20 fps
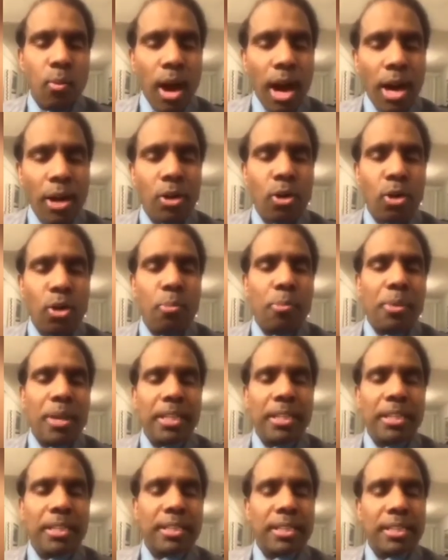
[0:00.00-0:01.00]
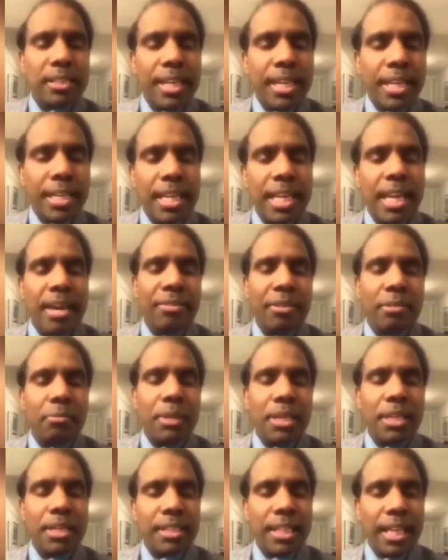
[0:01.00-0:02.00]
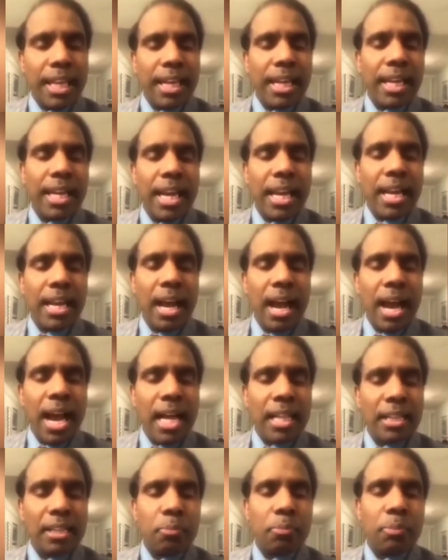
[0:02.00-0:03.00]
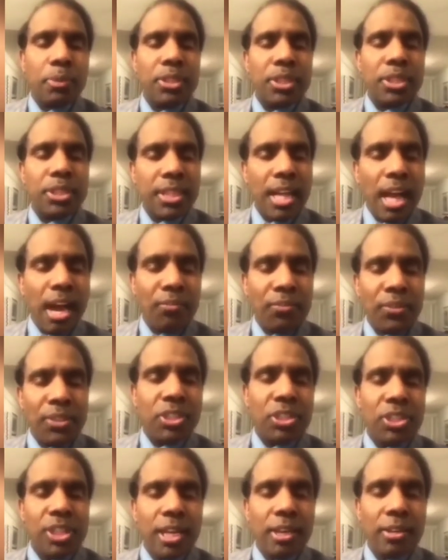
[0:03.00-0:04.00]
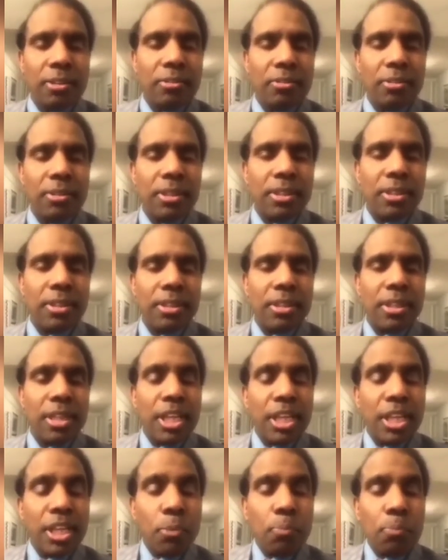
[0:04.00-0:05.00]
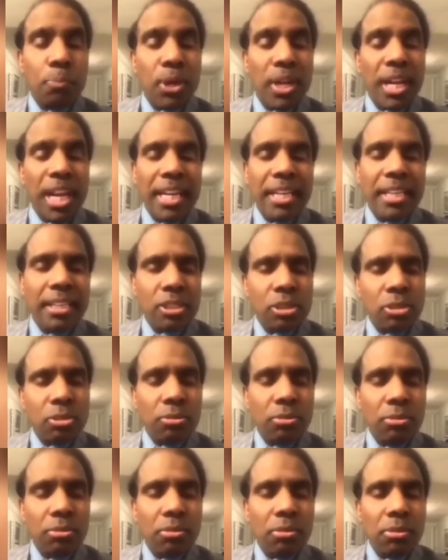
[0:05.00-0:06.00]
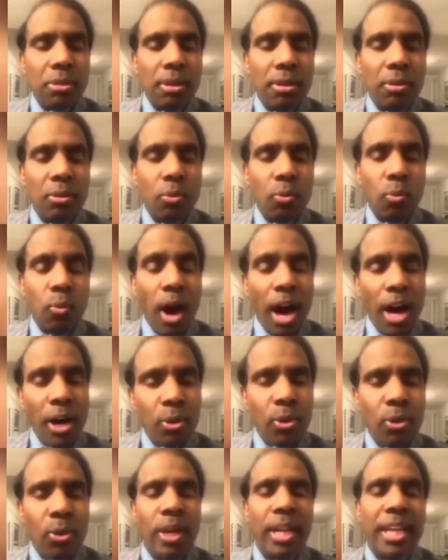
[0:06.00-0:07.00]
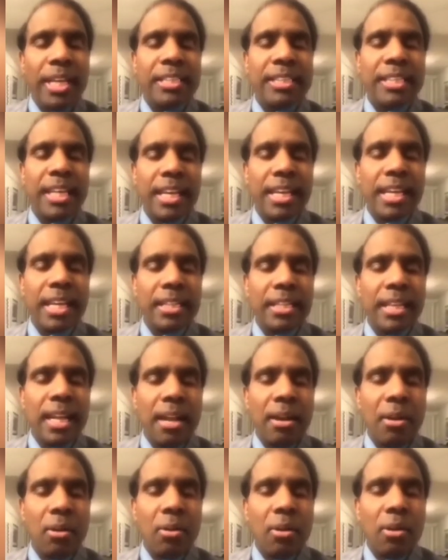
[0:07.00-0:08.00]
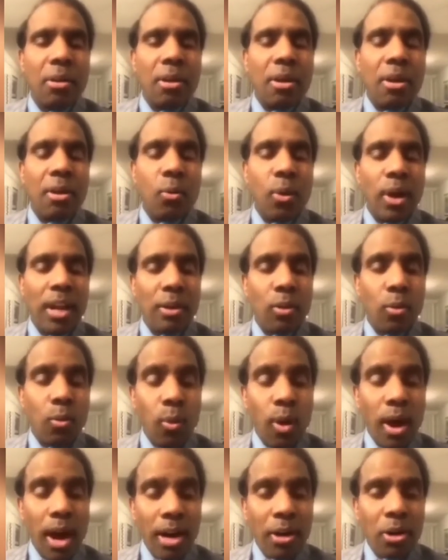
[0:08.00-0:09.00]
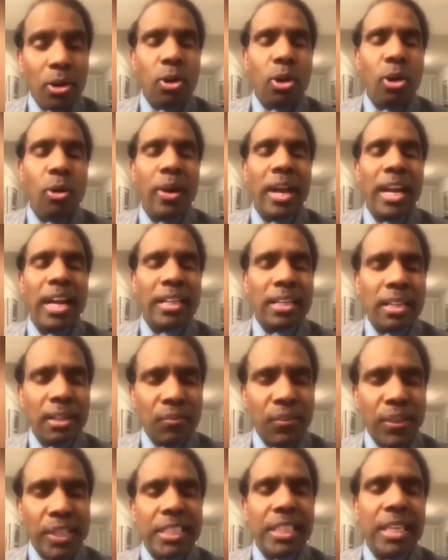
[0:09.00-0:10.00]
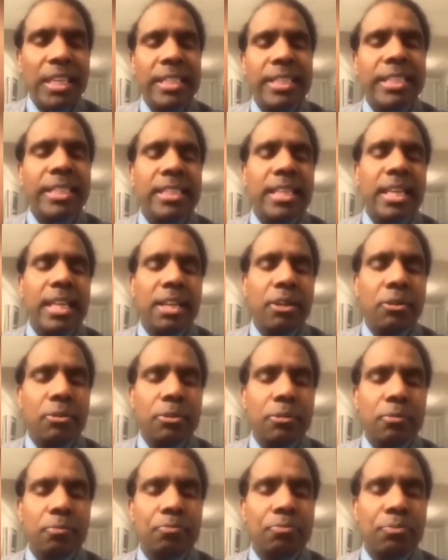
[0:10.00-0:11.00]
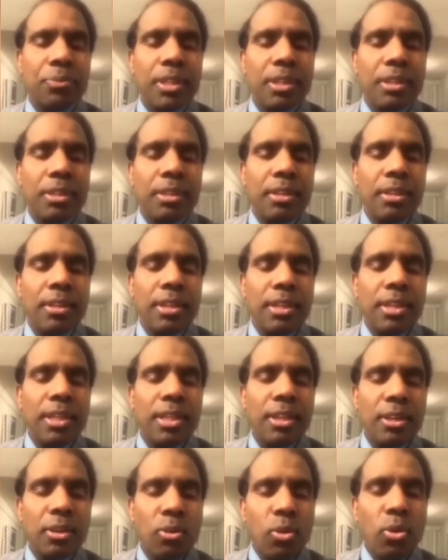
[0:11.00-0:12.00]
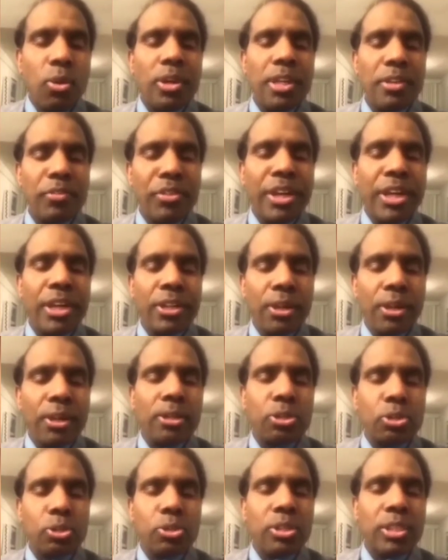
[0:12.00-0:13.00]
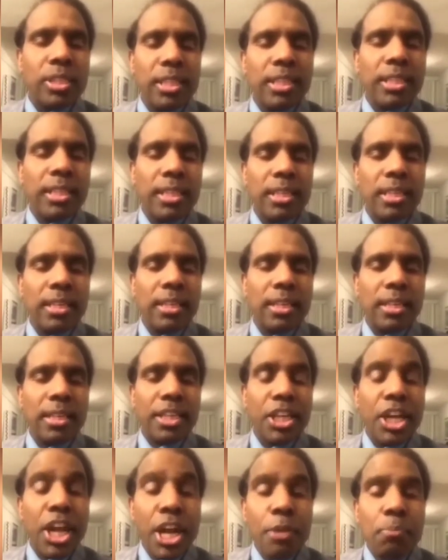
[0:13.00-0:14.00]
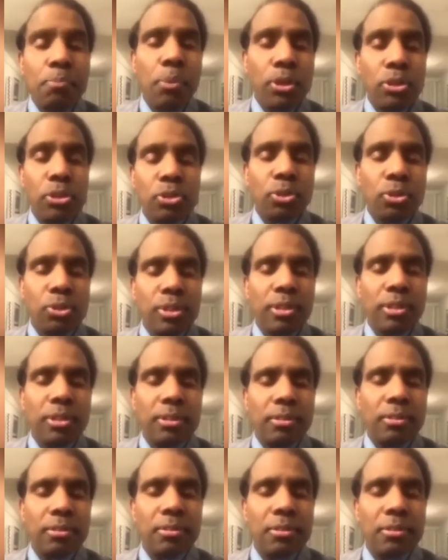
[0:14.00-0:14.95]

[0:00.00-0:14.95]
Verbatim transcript: వాడుకోమని స్టేట్ గవర్నమెంట్ తెలంగాణ ఆంధ్రప్రదేశ్కి ఆఫర్ ఇచ్చాను ఇప్పుడు కనీసం వాడుకోలేదు సరికదా వాళ్ళకు వాడుకోవాలంటే ఫెసిలిటీసే లేవు కొన్ని వీడియోలు చూసి ఏడుపు వస్తుంది